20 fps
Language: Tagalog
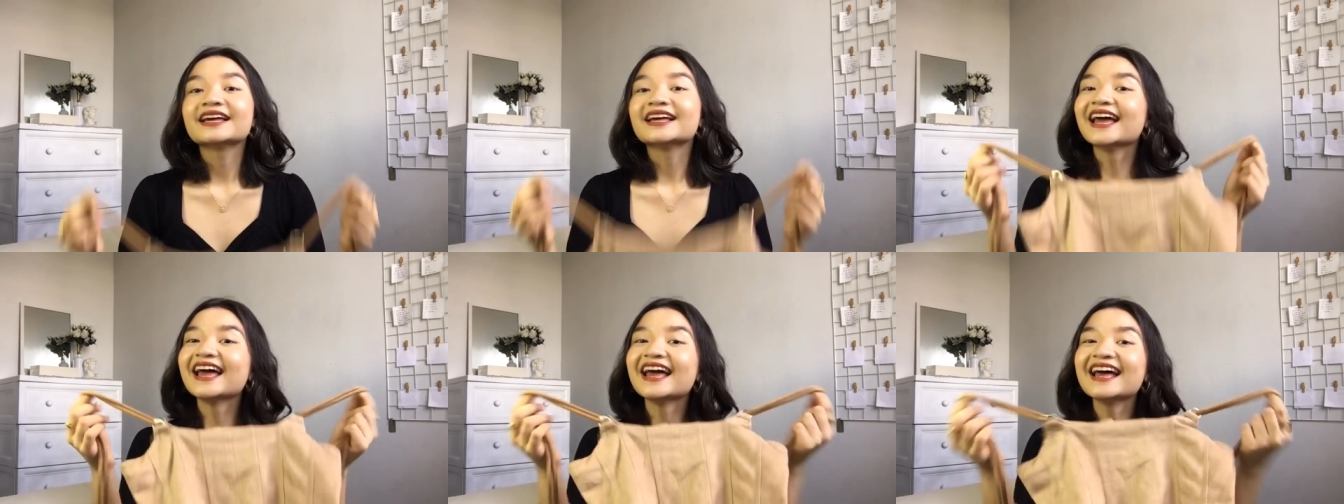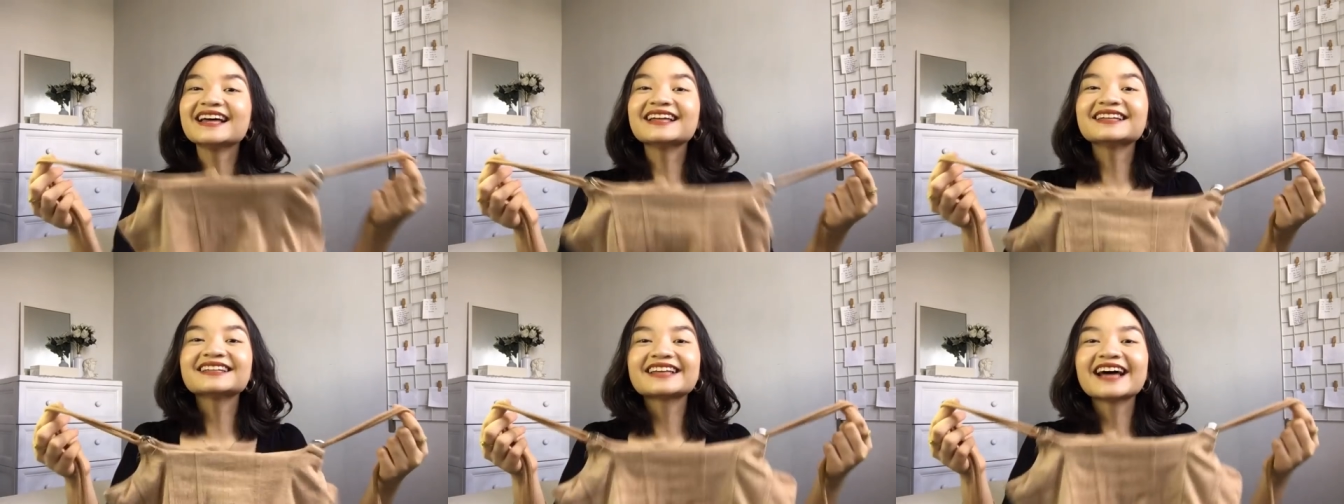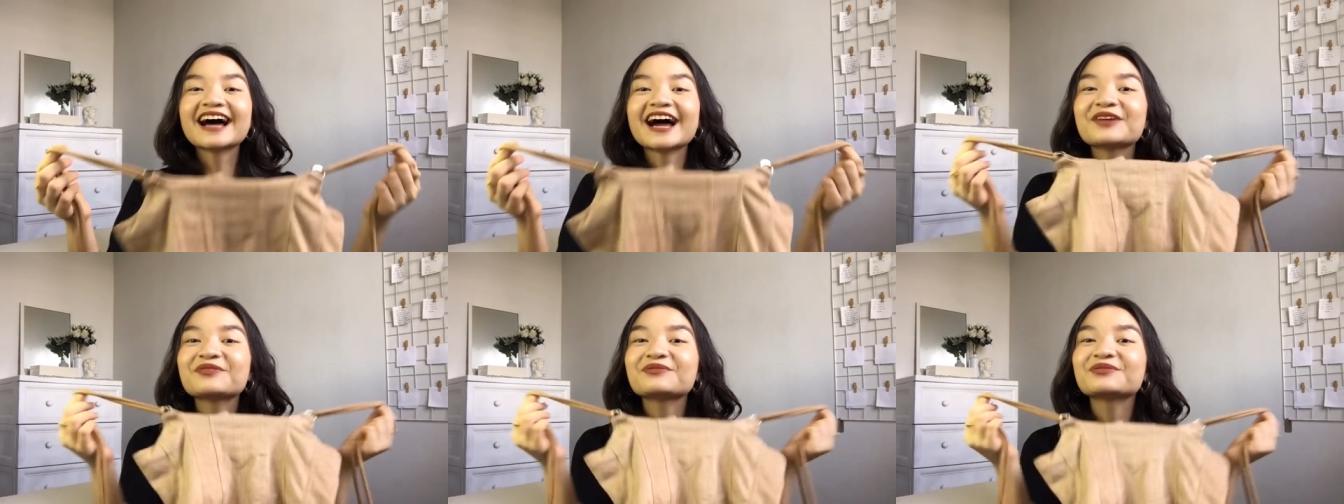And
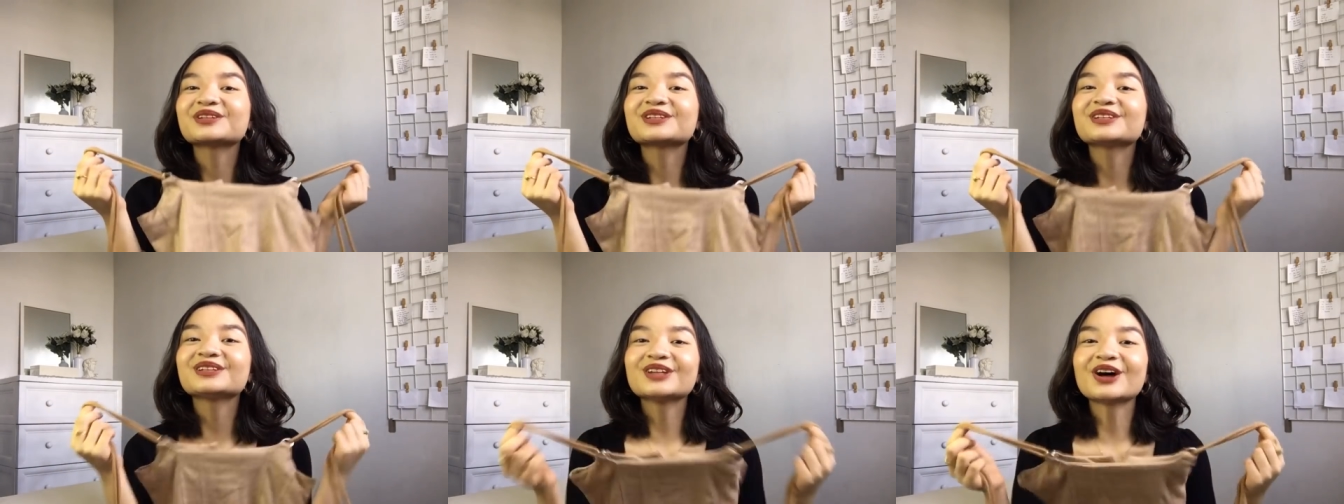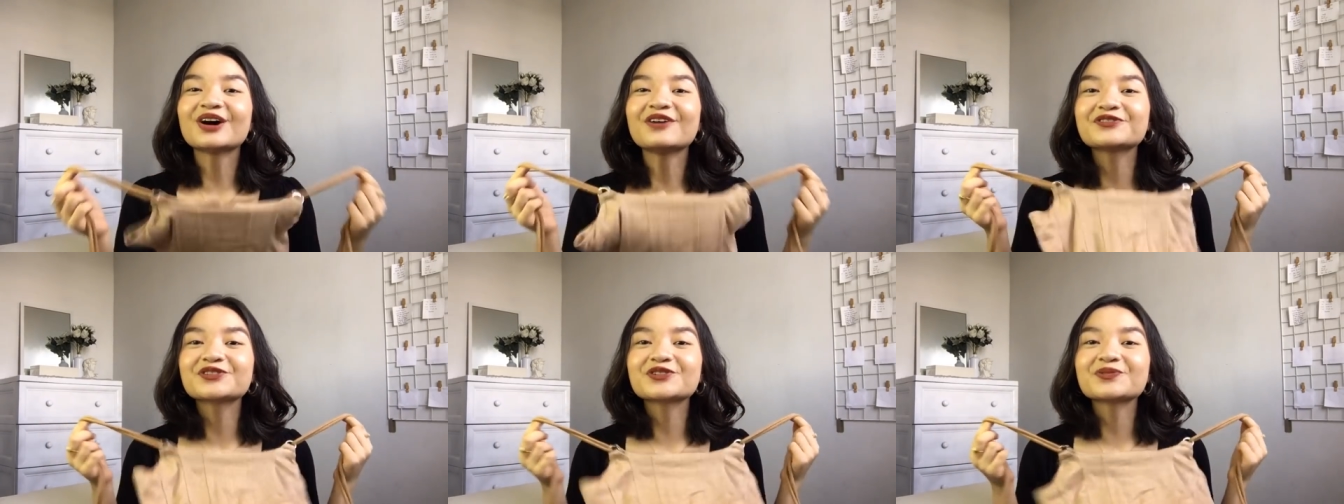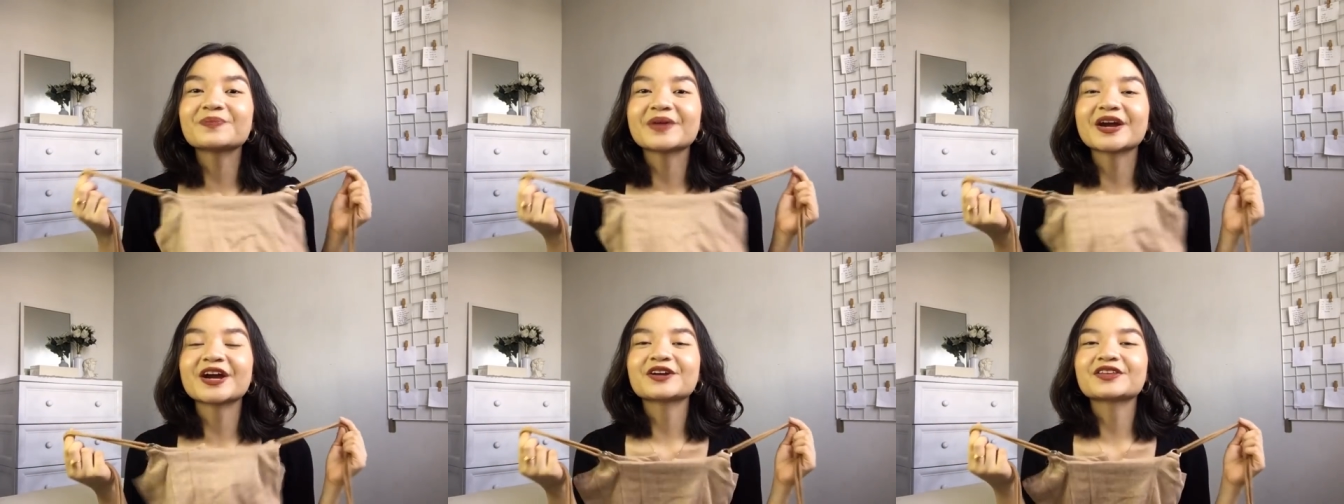I would love to
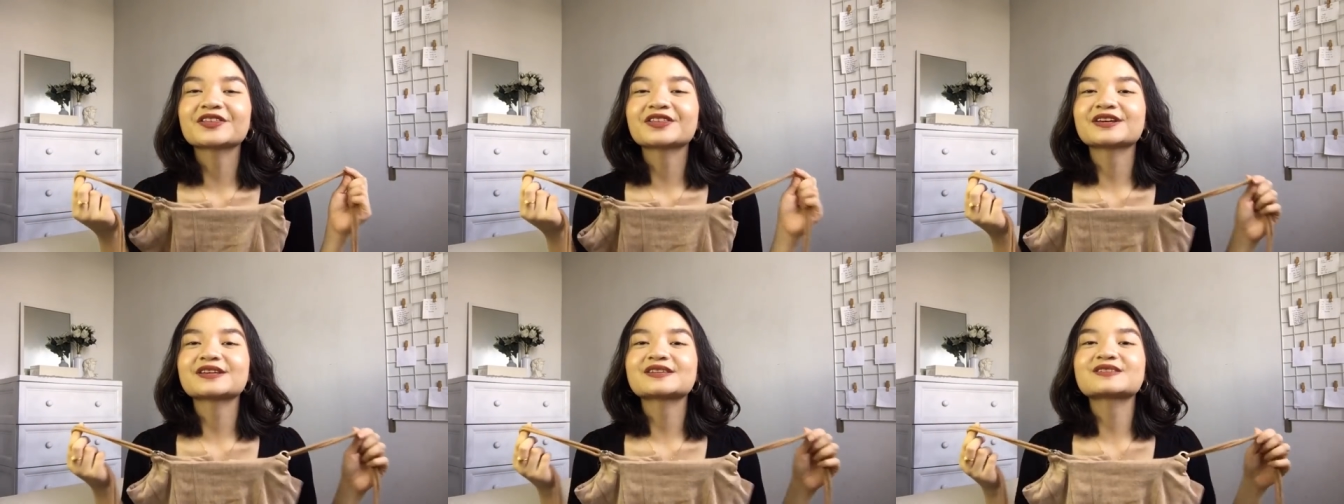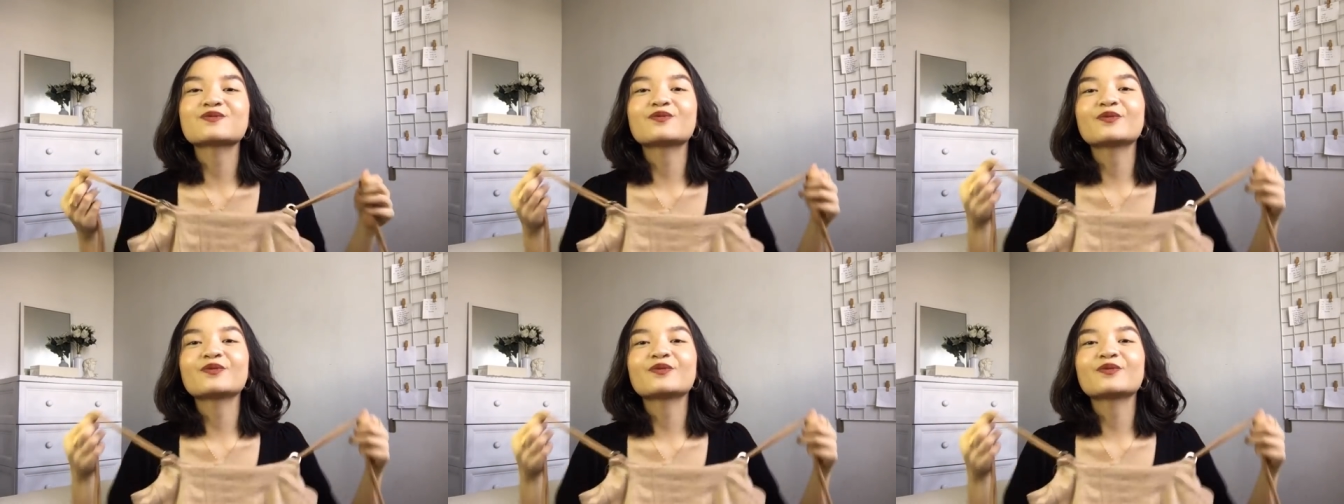pair this